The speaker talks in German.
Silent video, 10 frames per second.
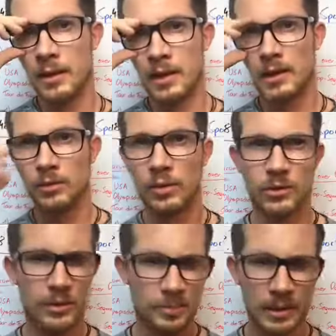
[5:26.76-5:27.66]
Äh, oder
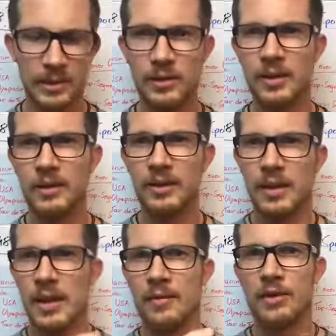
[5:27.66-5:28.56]
sollte man dieses
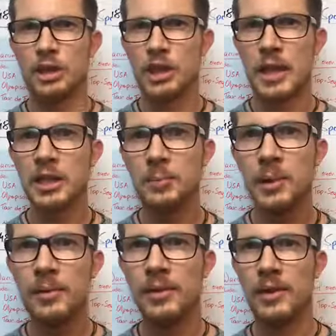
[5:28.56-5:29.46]

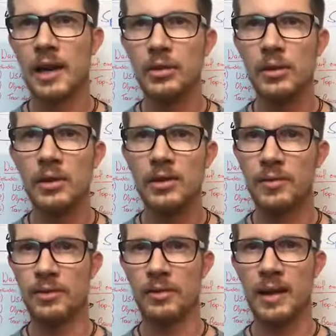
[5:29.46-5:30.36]
Versteckspiel, wie es aktuell ist,
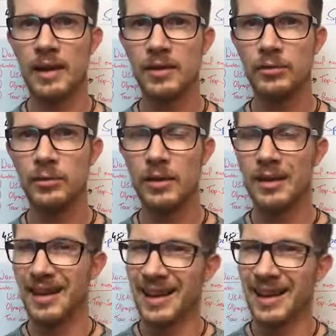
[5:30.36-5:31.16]
einfach weiterführen?